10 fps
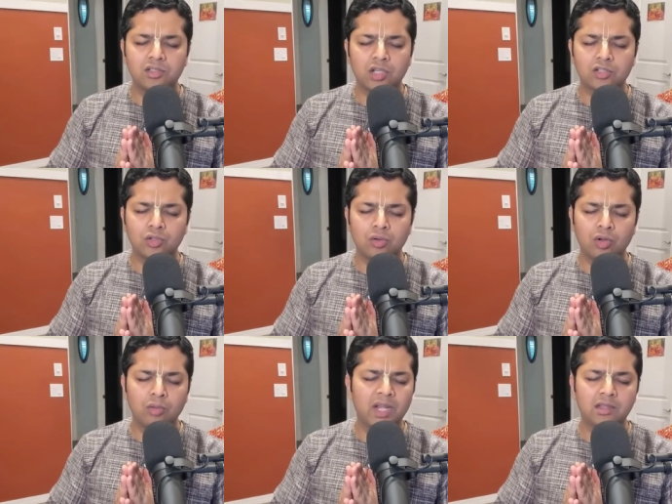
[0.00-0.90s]

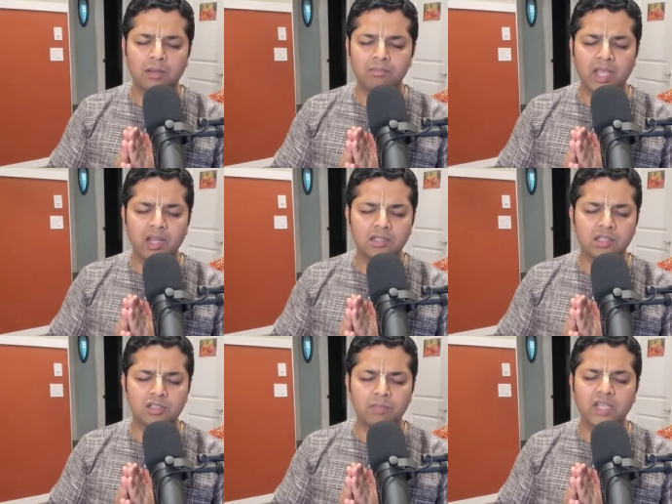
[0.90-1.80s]
चक्षुरुन्मिलितं येन
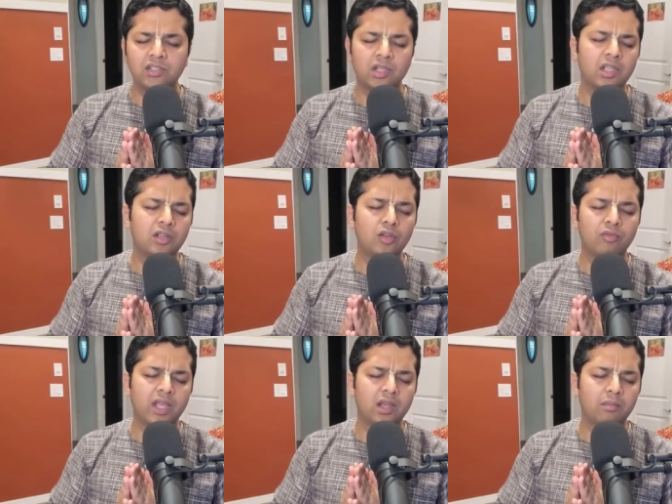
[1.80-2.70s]
तस्मै
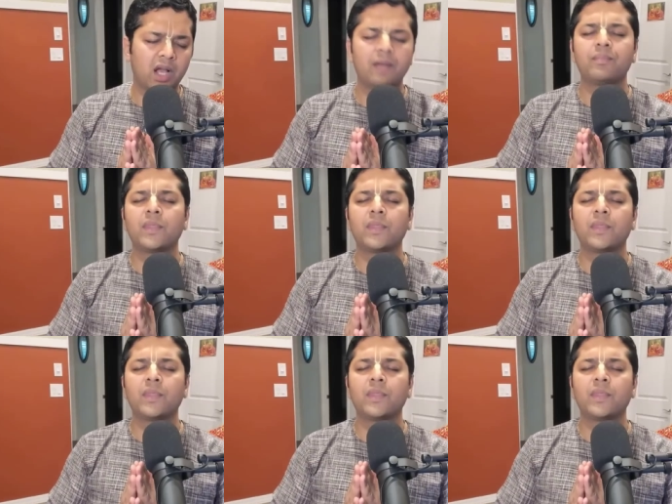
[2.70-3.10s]
श्रीगुरुवे नमः